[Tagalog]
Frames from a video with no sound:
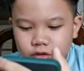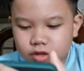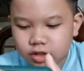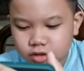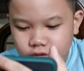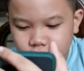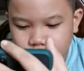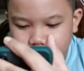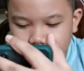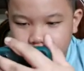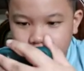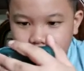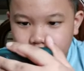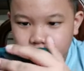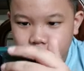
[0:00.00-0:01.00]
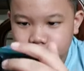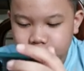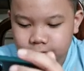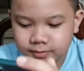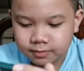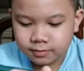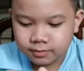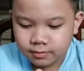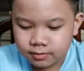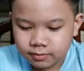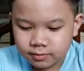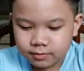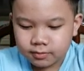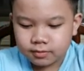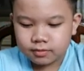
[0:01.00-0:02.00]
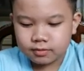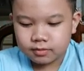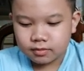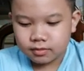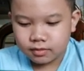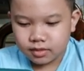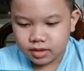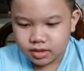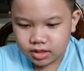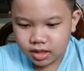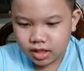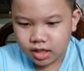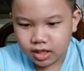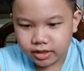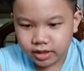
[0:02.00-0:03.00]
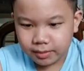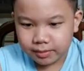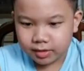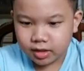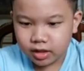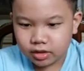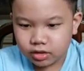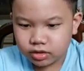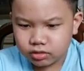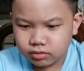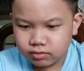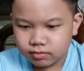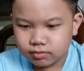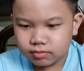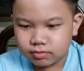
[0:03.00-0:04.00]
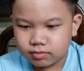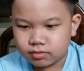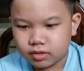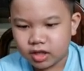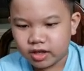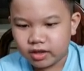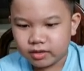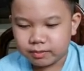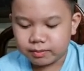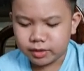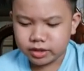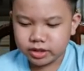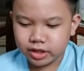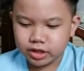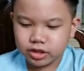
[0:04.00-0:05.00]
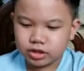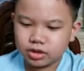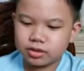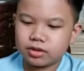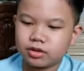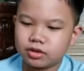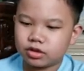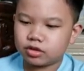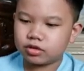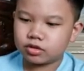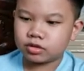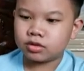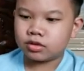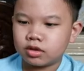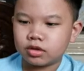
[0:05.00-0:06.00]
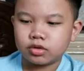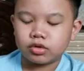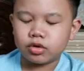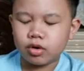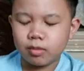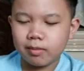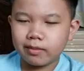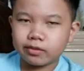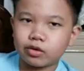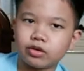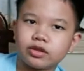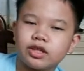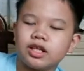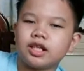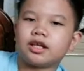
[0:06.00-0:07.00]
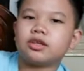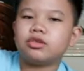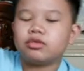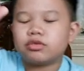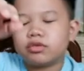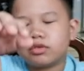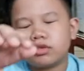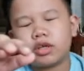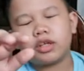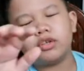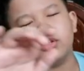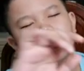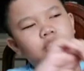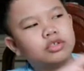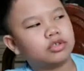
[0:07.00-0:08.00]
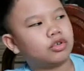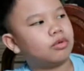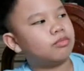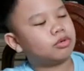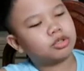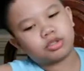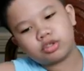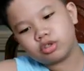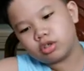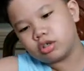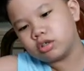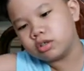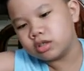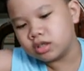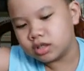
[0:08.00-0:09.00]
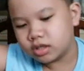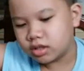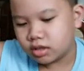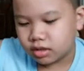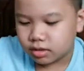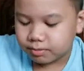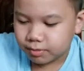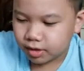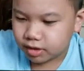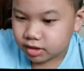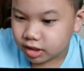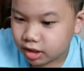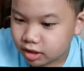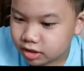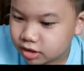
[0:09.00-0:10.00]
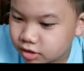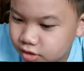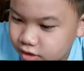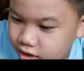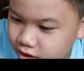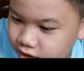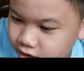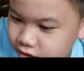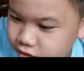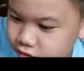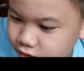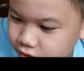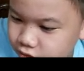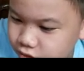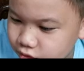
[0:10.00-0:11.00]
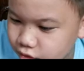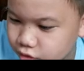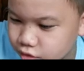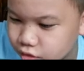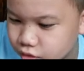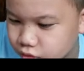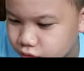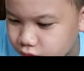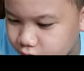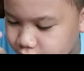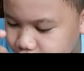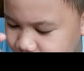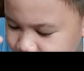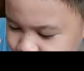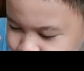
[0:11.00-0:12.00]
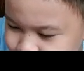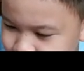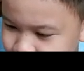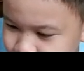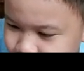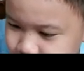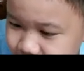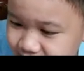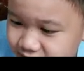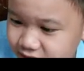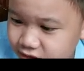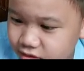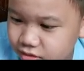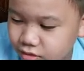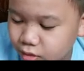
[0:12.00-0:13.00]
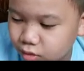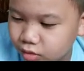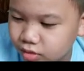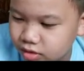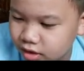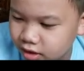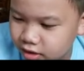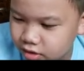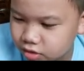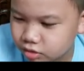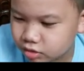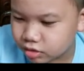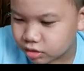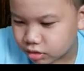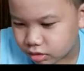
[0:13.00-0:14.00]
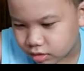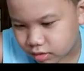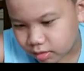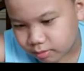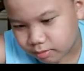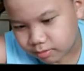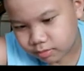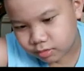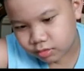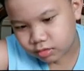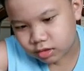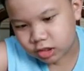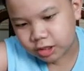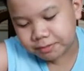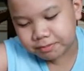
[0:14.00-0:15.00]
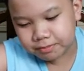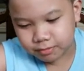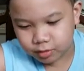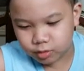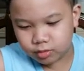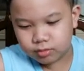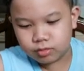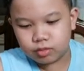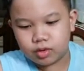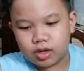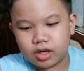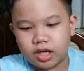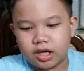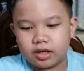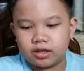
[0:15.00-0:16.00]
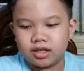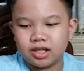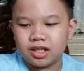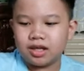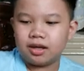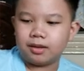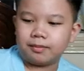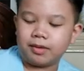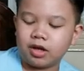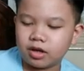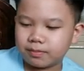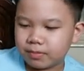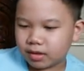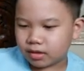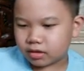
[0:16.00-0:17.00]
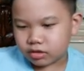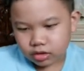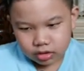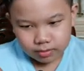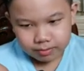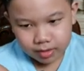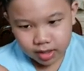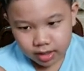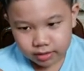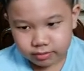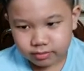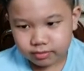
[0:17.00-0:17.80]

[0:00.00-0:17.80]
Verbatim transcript: dito ay sa damit na ito, mm, purchase nyo, kung konti lang yung, ano, Robux nyo, purchase nyo na lang yung, ano, yung, ano, yung konti, yung, yung cheap, yung mura lang. Pero pag, ano, pag,